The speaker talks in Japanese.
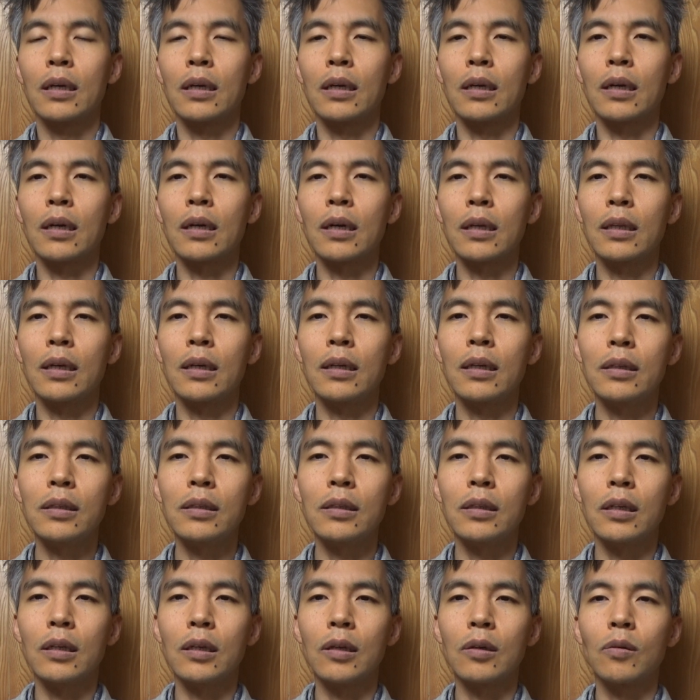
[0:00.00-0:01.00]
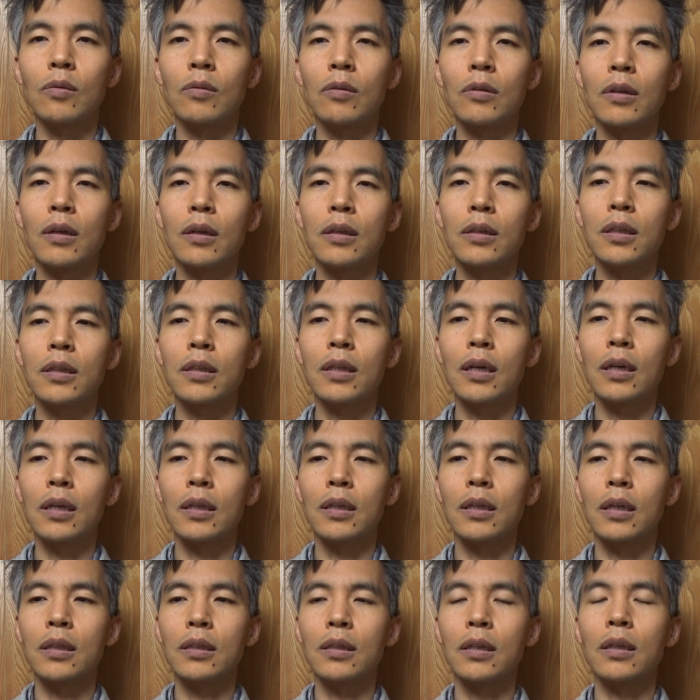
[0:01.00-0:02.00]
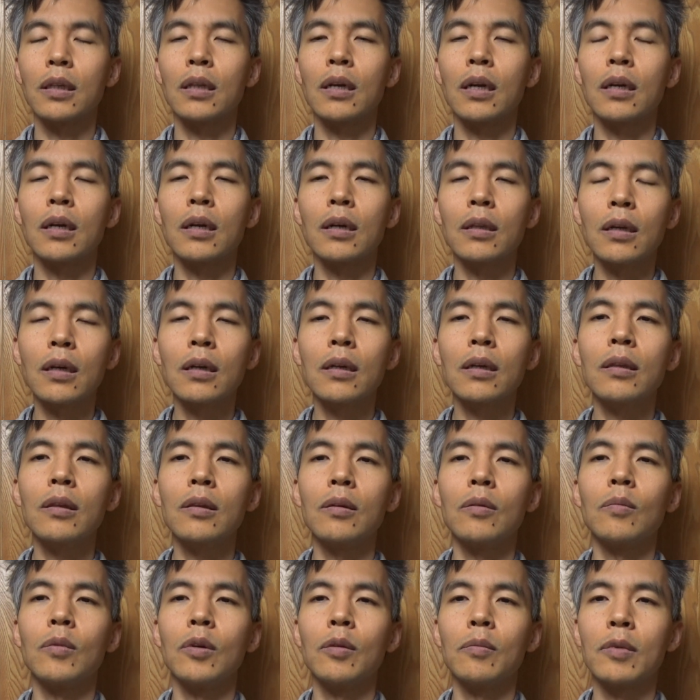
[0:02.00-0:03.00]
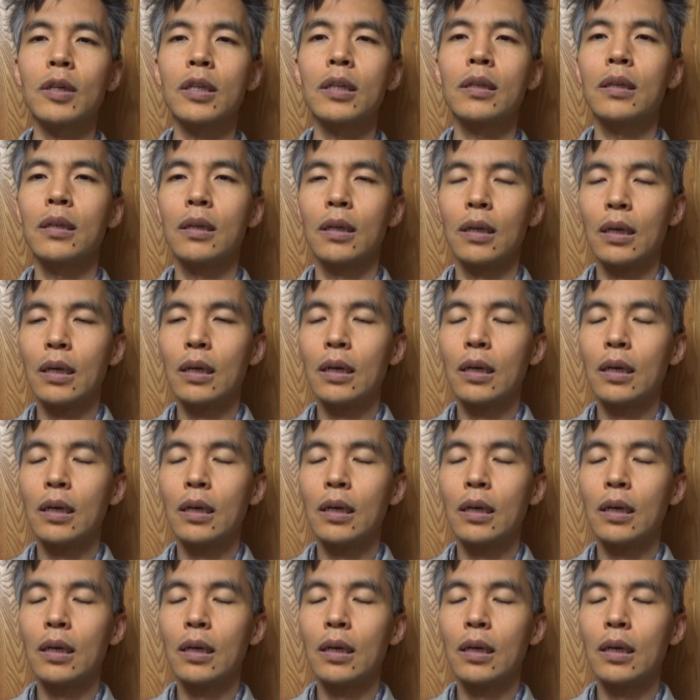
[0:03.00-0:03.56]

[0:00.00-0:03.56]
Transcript: あかなり深刻な事態なんじゃないかなと思います。